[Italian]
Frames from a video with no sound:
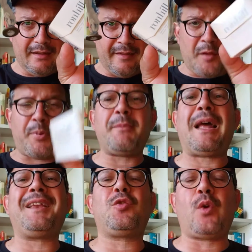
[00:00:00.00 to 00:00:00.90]
Nei primi
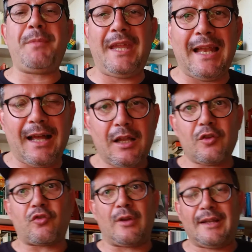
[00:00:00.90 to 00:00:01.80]
anni 2000
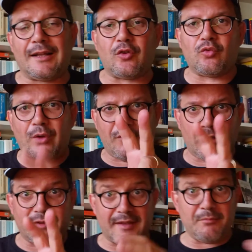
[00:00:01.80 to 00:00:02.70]
sono andato due
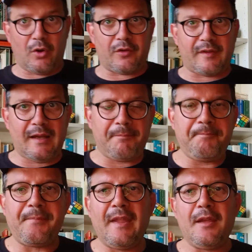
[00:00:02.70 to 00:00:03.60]
volte in Bosnia
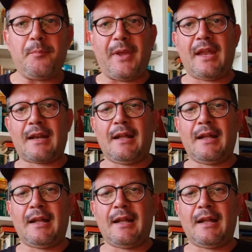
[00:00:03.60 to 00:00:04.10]
per